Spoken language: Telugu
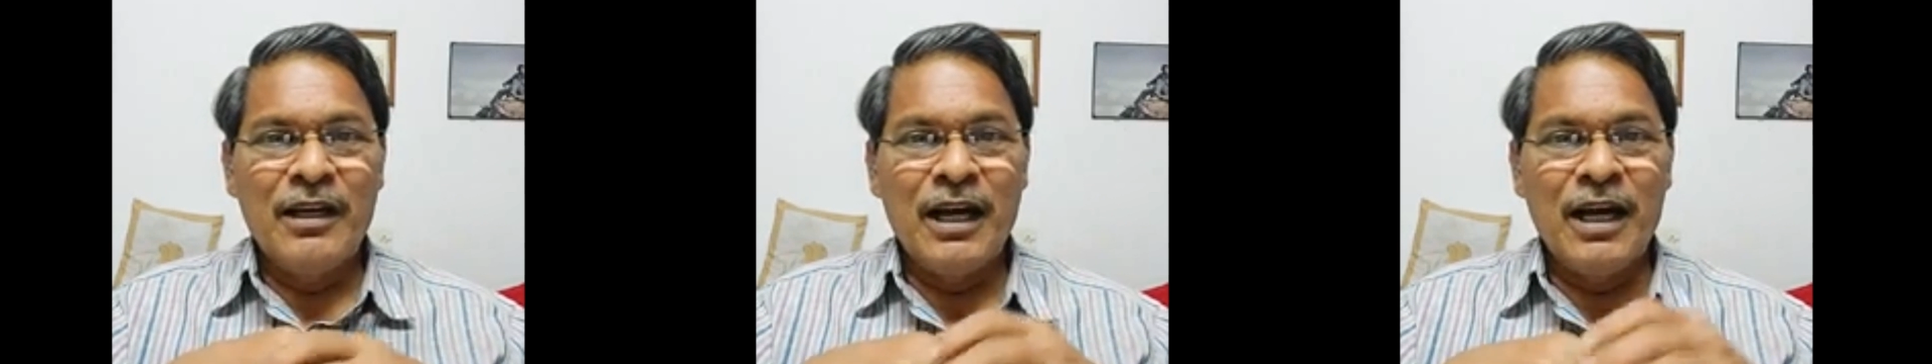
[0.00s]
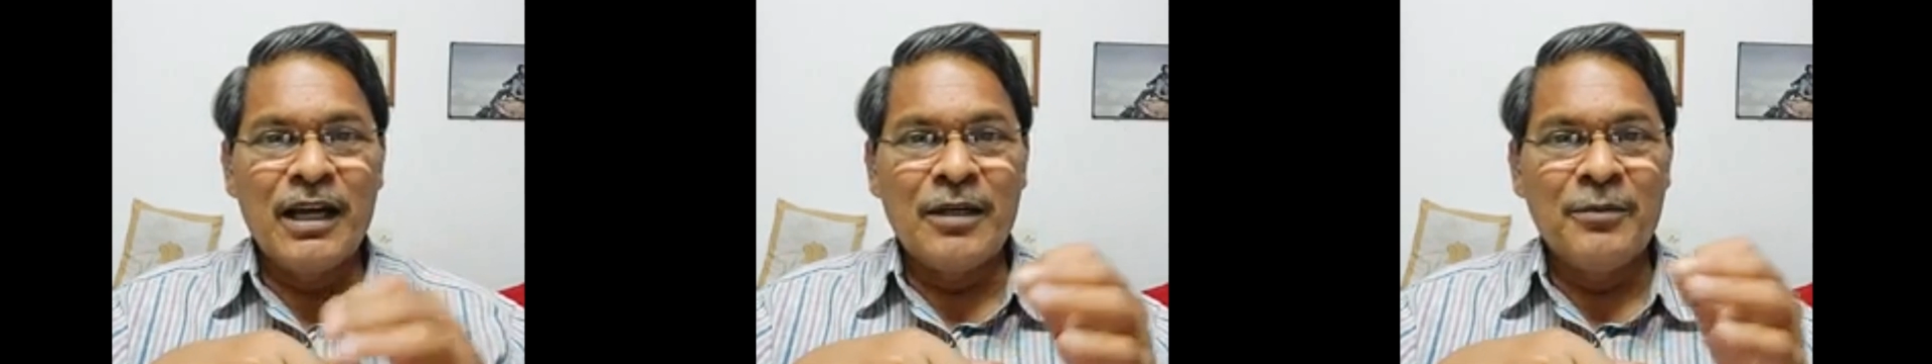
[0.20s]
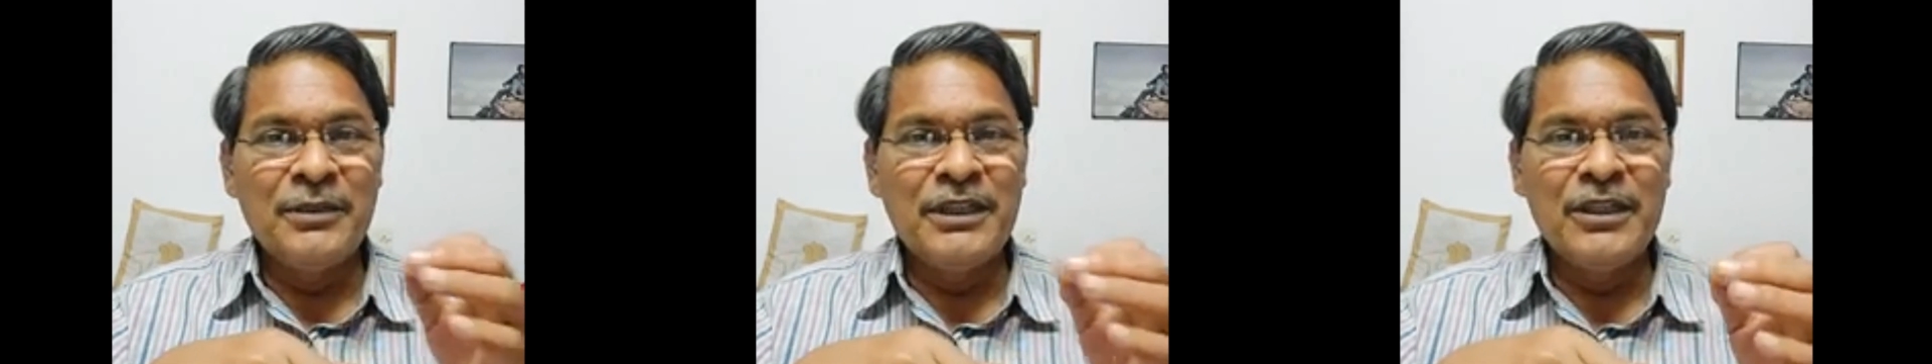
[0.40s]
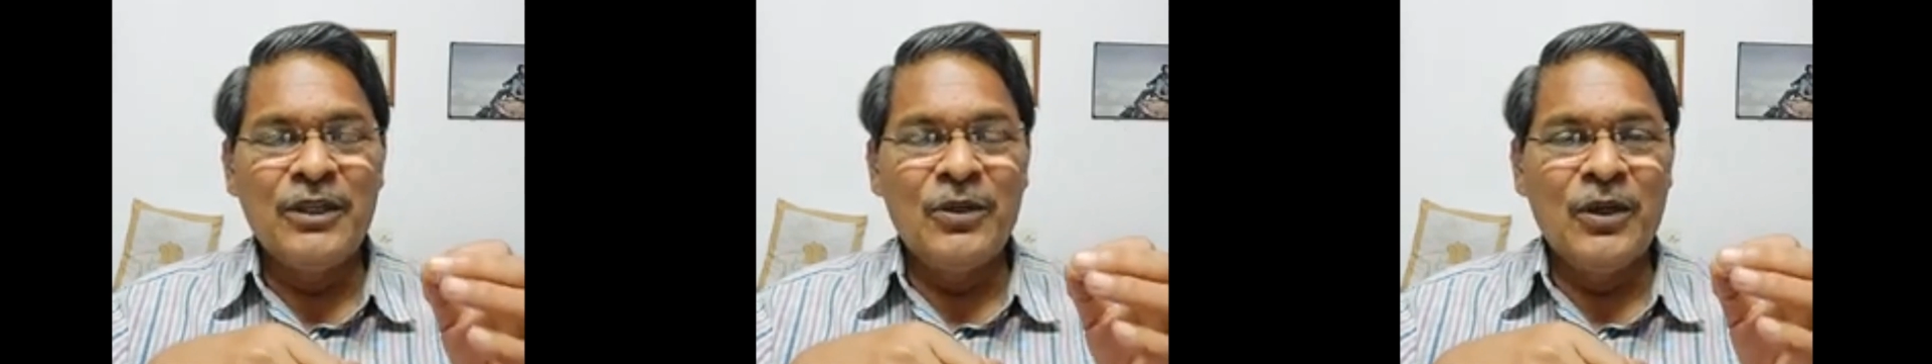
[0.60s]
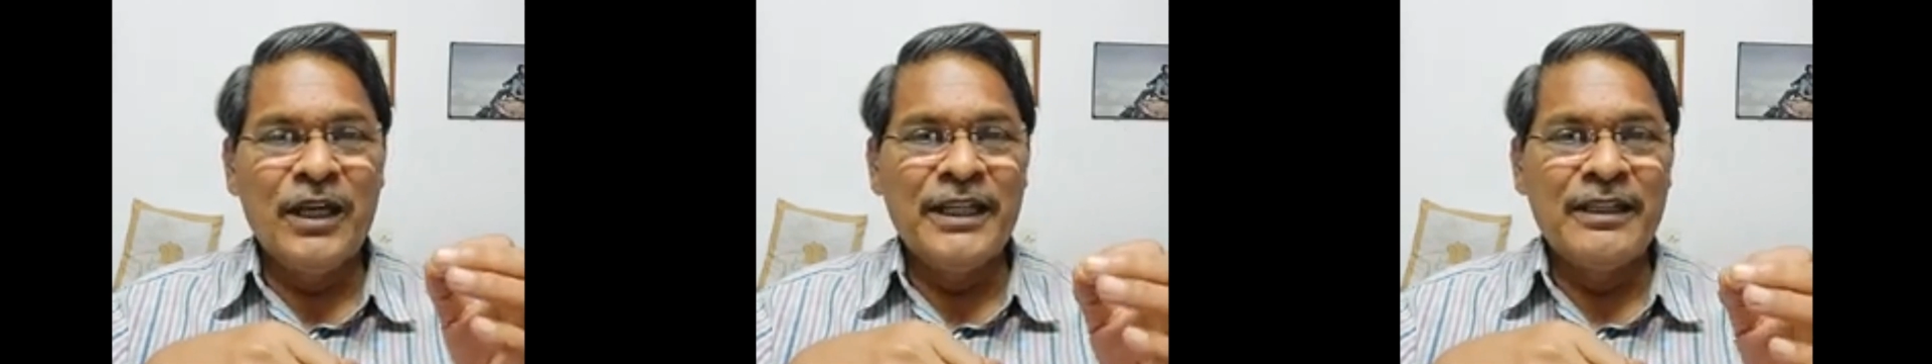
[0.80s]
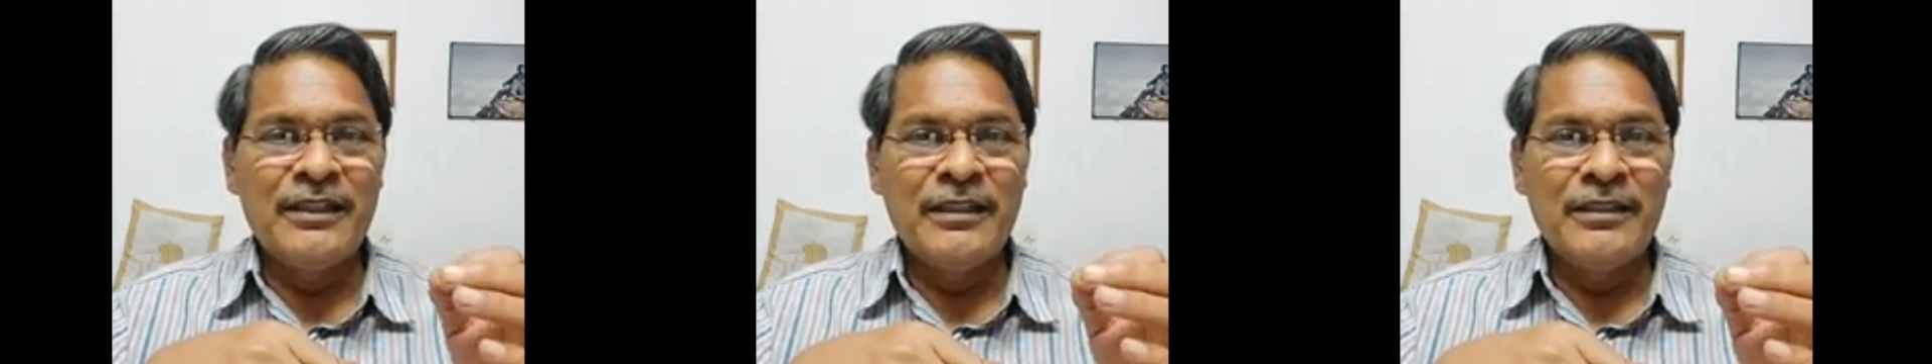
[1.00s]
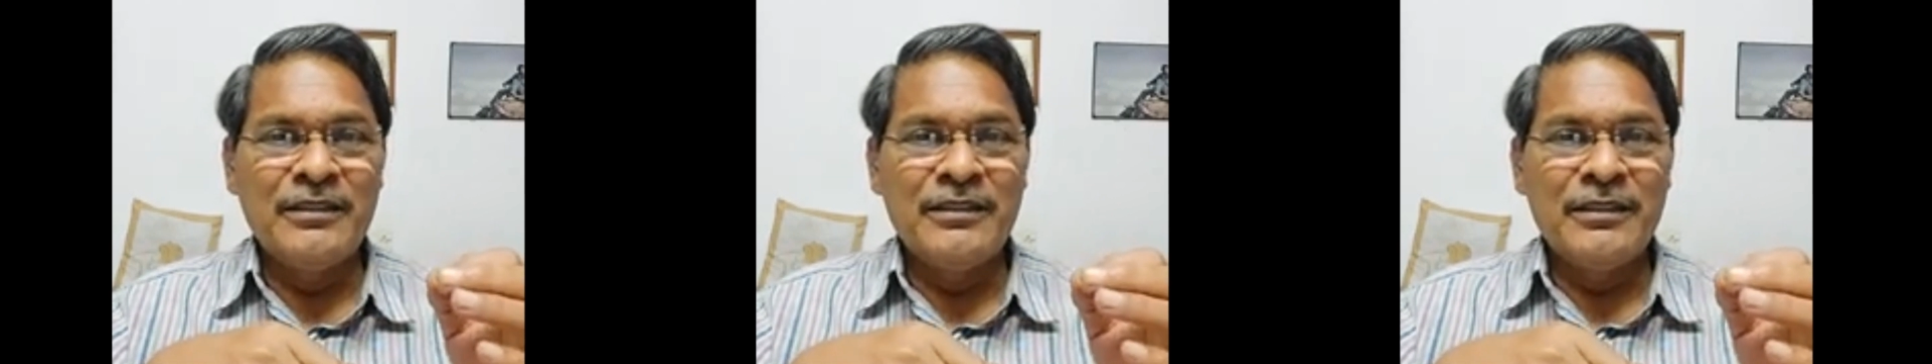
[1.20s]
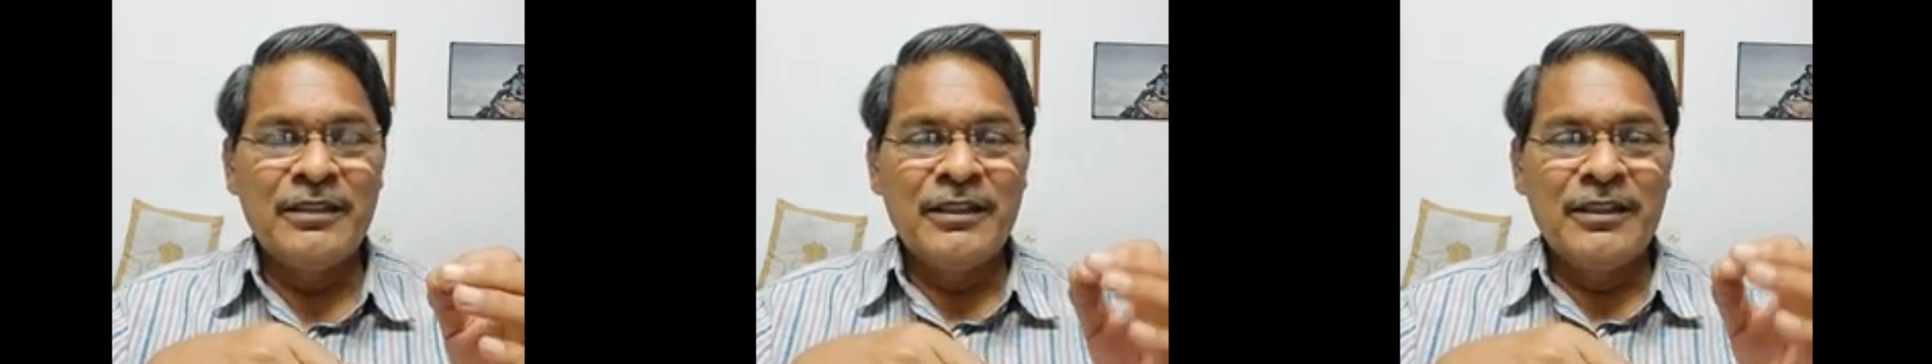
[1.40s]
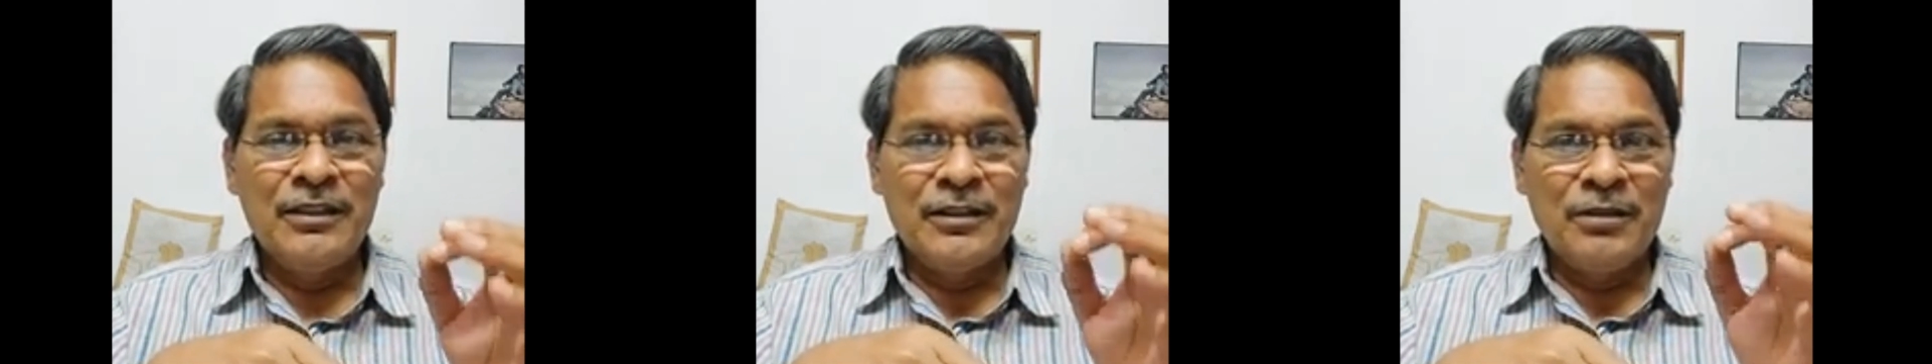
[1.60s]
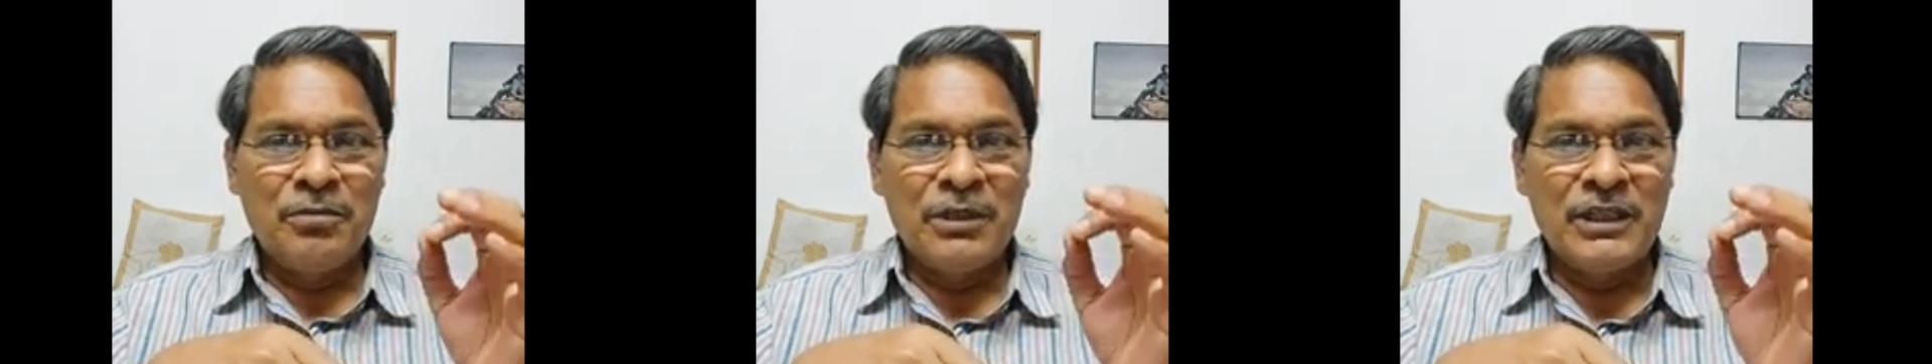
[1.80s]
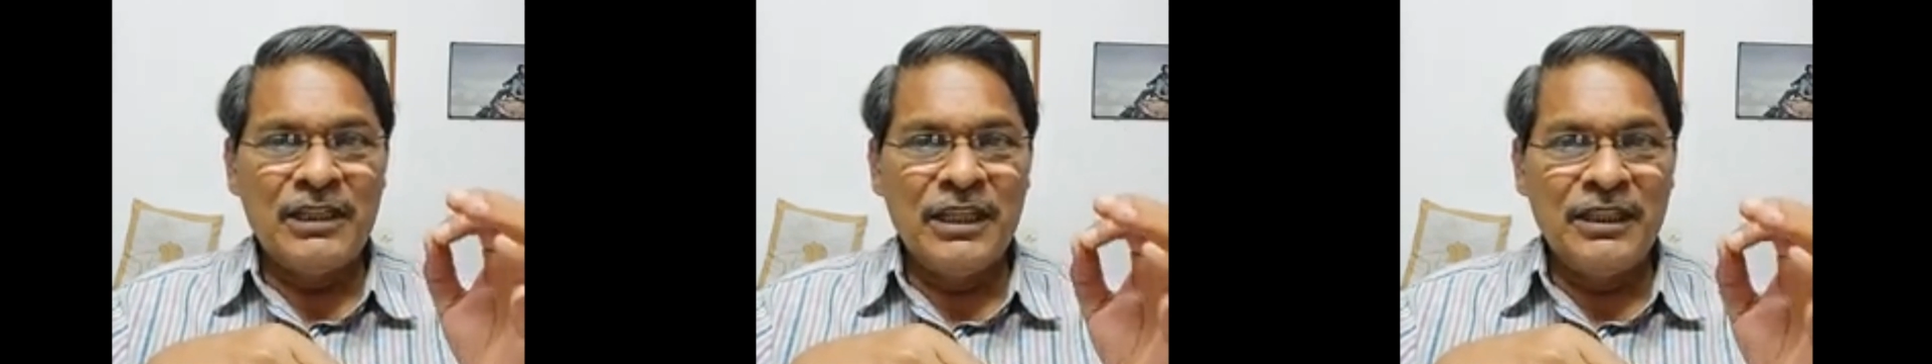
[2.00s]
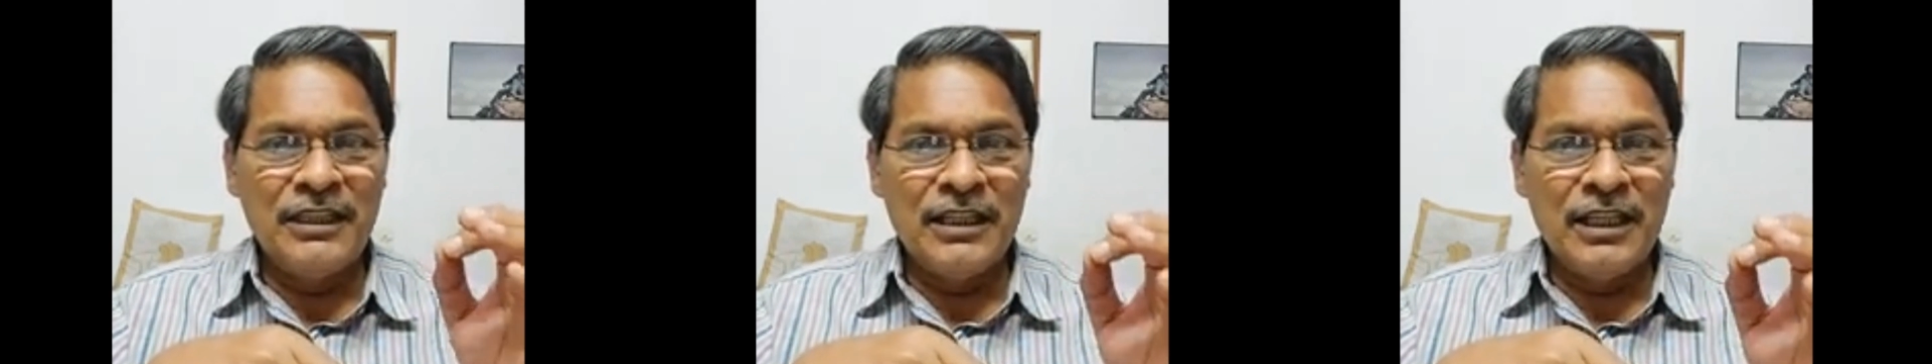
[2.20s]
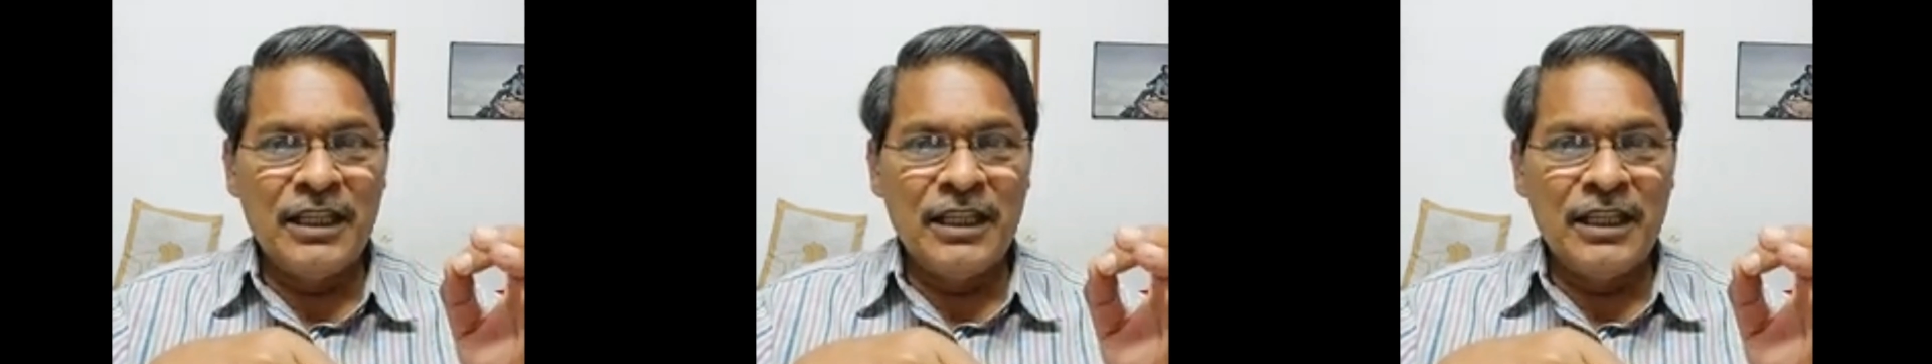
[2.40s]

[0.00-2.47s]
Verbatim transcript: ఆ కమిటీలో ఆయన ప్రధాని